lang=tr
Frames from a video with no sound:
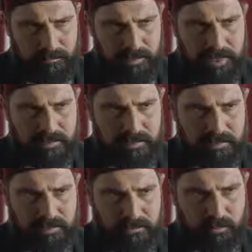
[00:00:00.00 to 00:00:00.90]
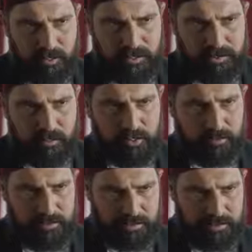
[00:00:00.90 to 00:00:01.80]
Malazgirt'ten bu yana bu
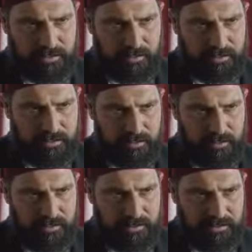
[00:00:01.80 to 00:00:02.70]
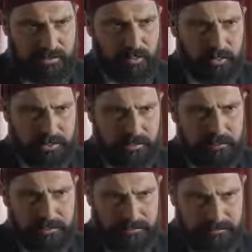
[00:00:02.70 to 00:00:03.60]
topraklara döktüğümüz kanı unutalım mı?